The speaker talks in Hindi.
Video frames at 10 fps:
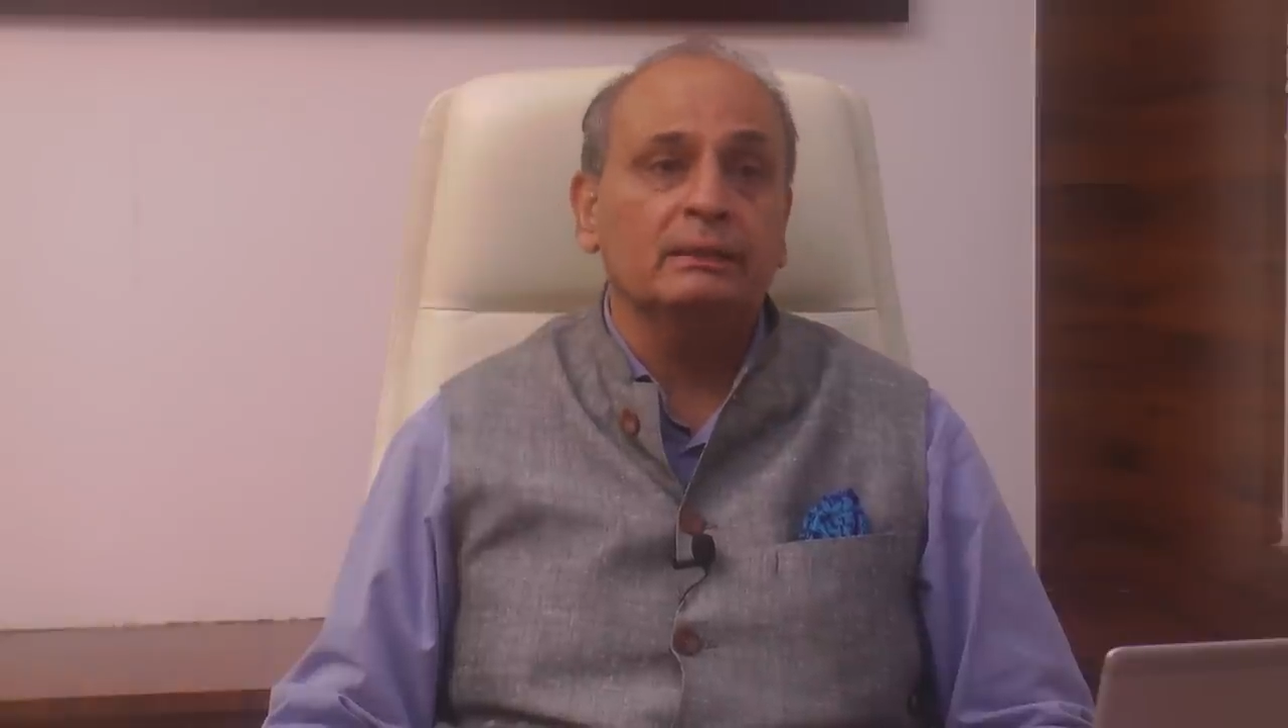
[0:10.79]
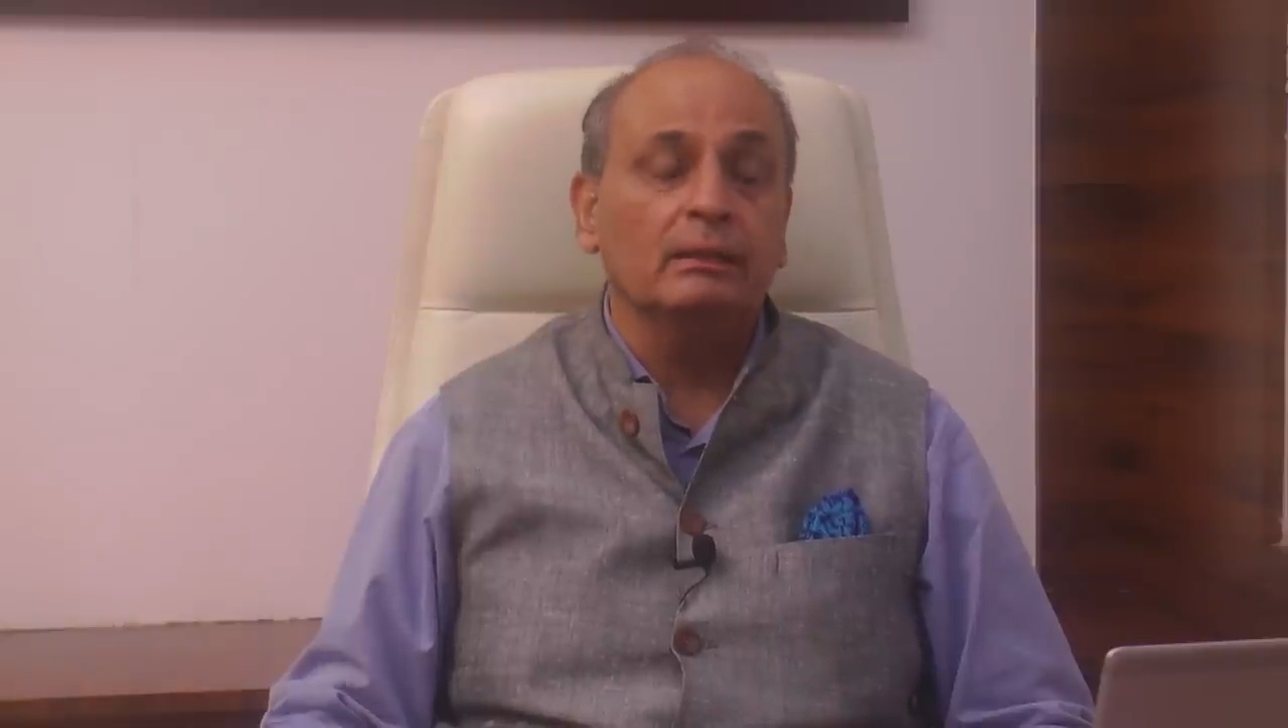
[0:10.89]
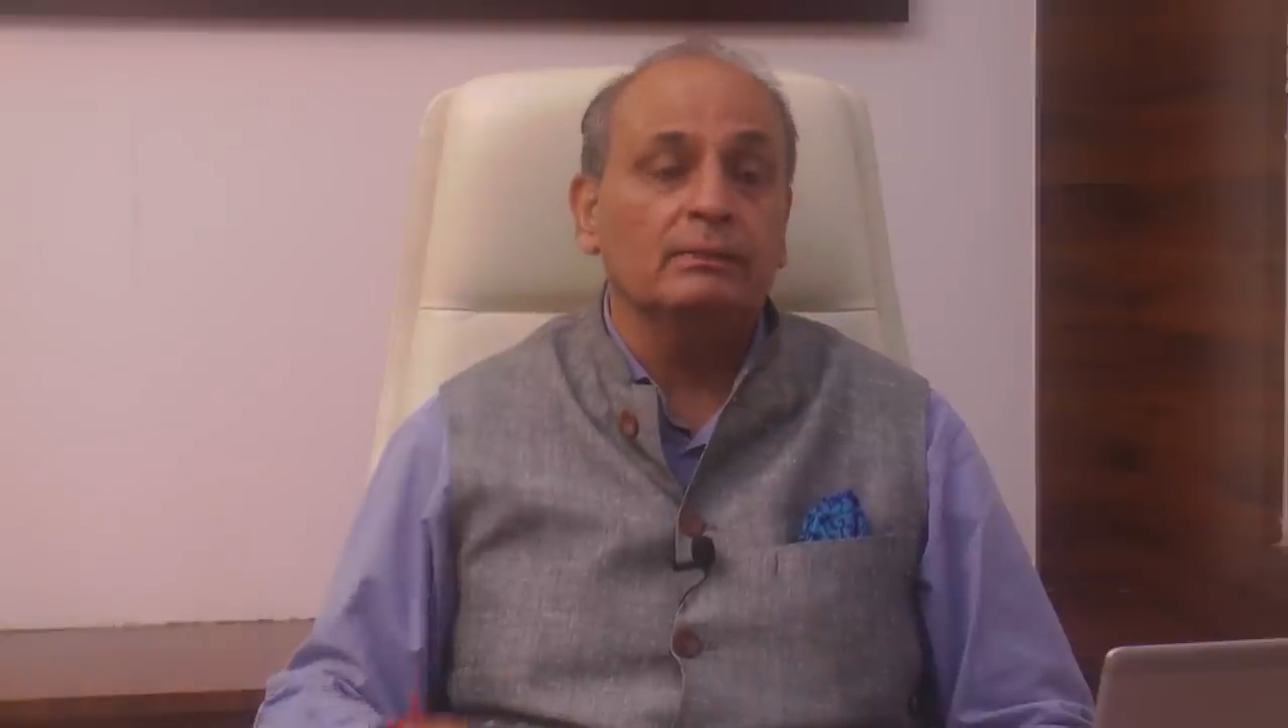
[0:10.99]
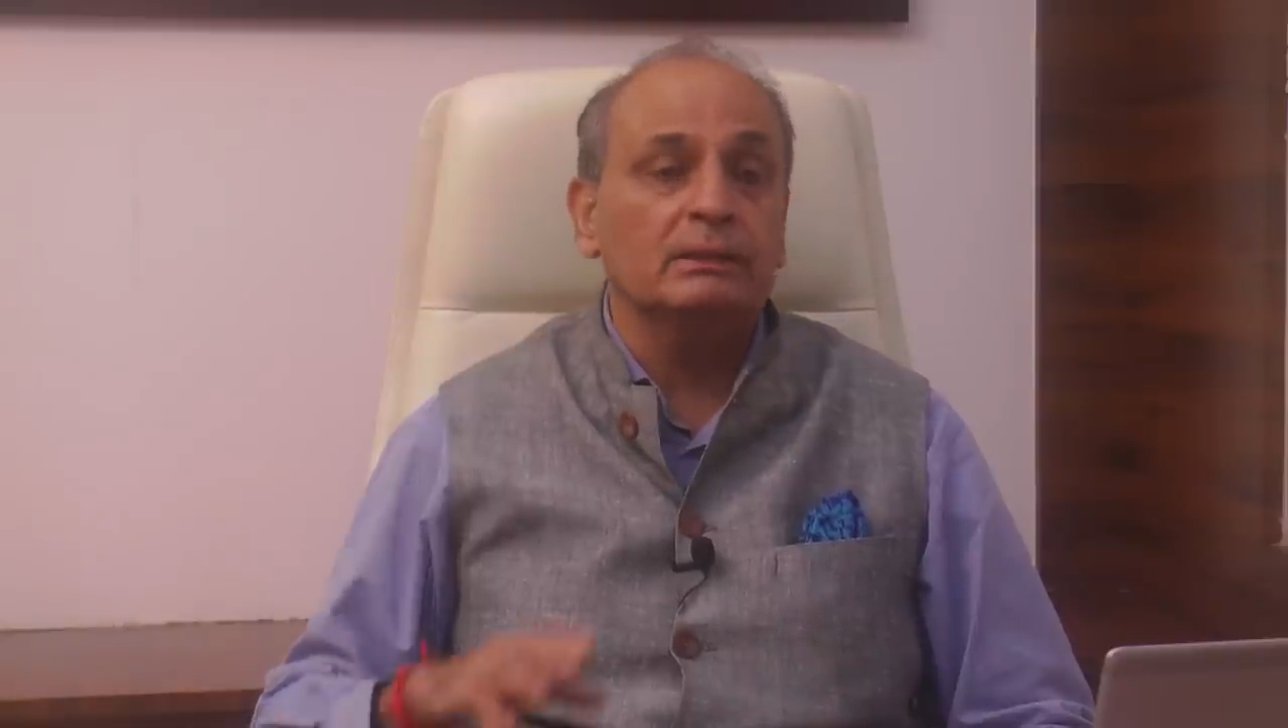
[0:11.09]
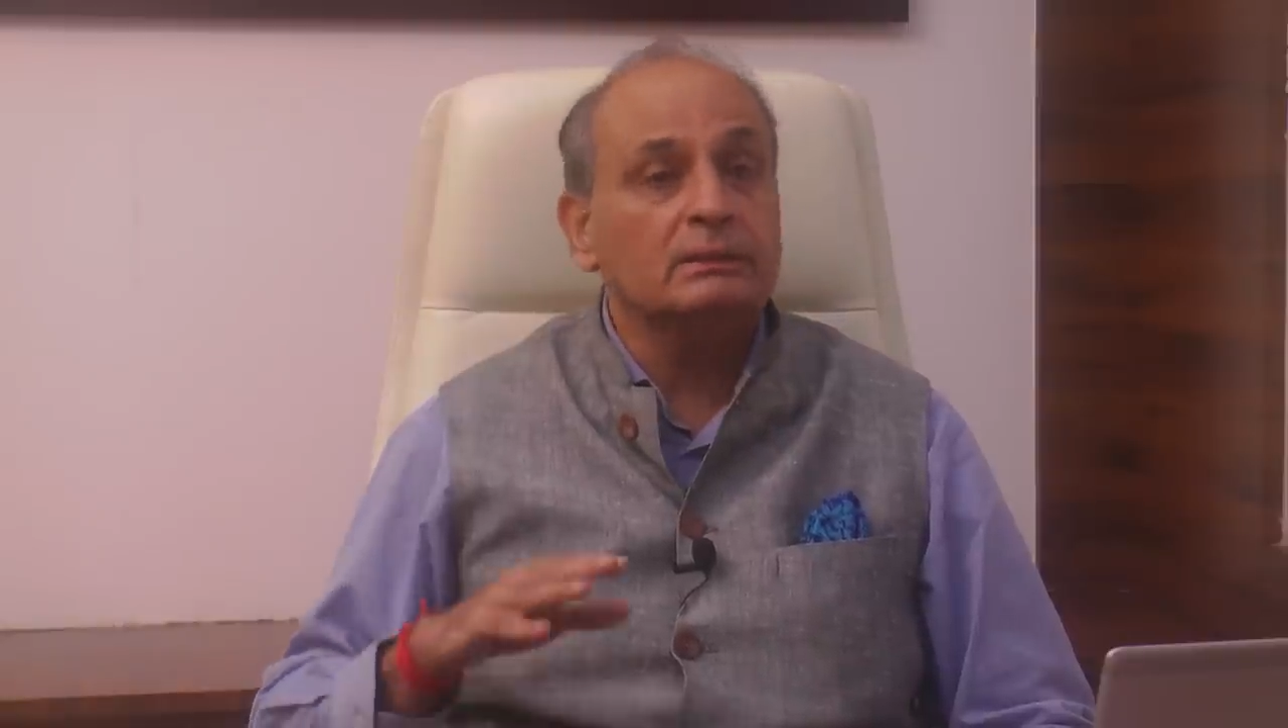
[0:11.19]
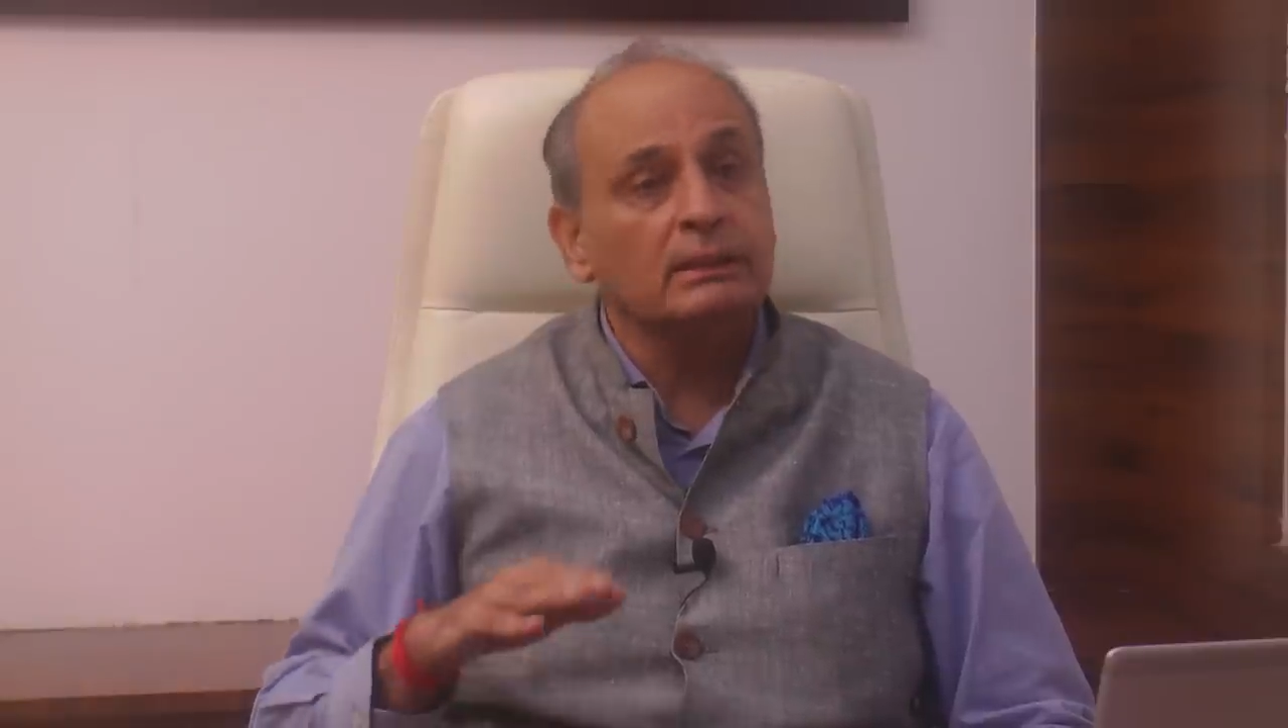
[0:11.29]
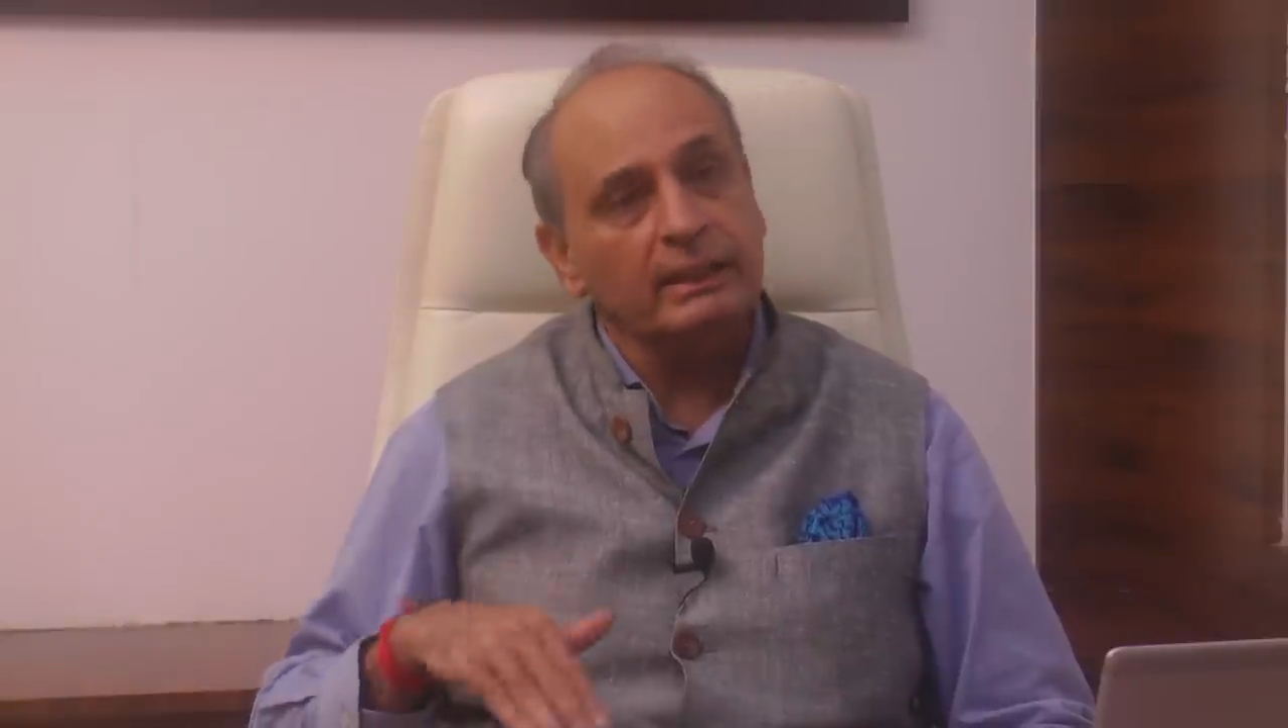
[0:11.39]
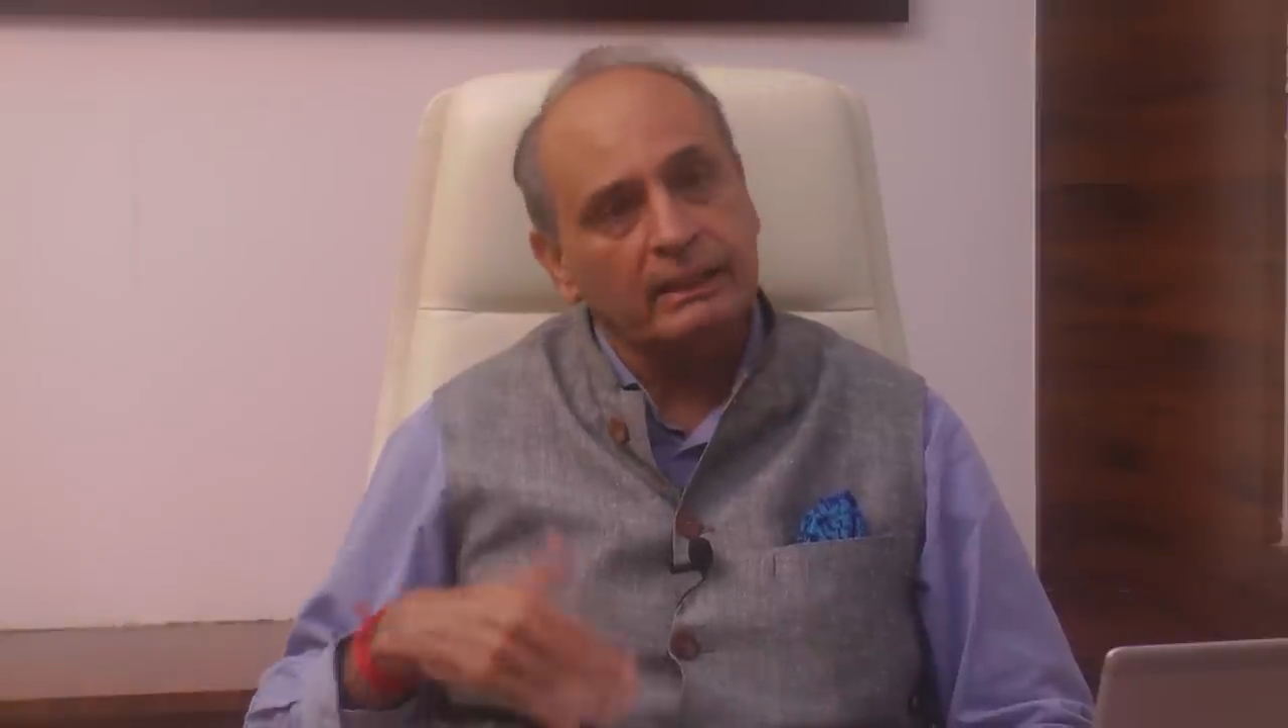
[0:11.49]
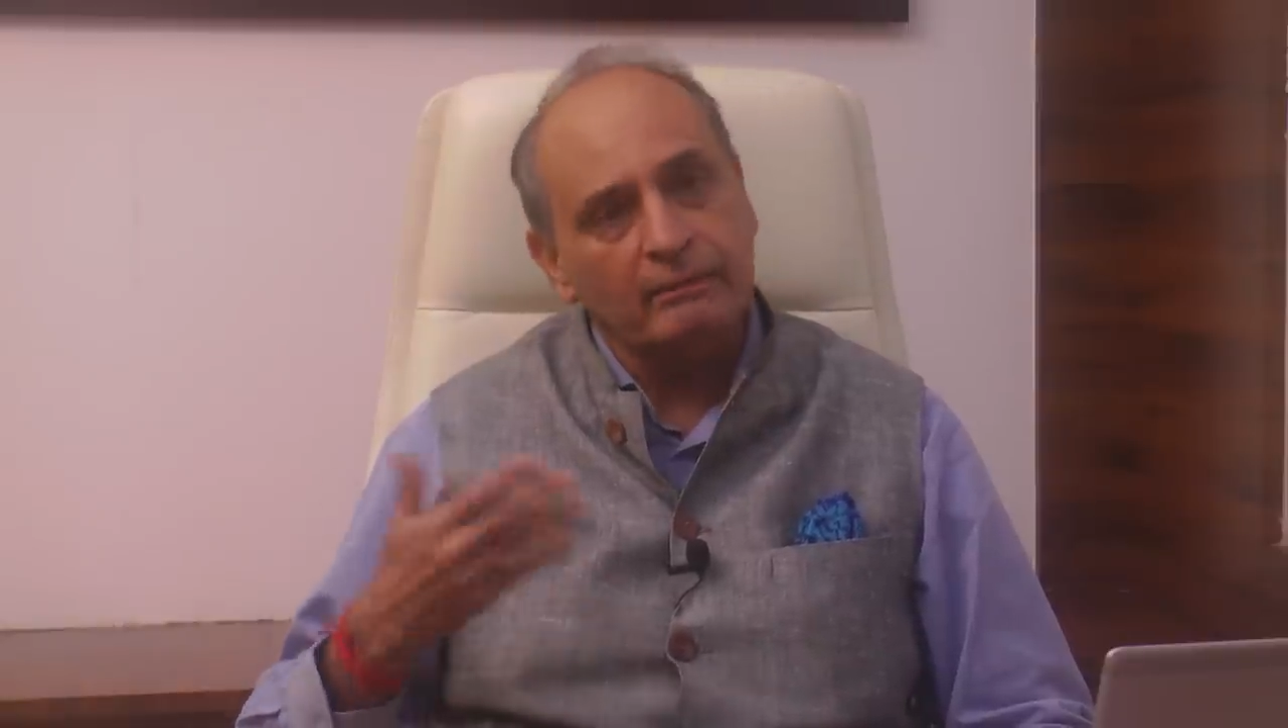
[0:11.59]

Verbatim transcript: स्टील विच इज थ्री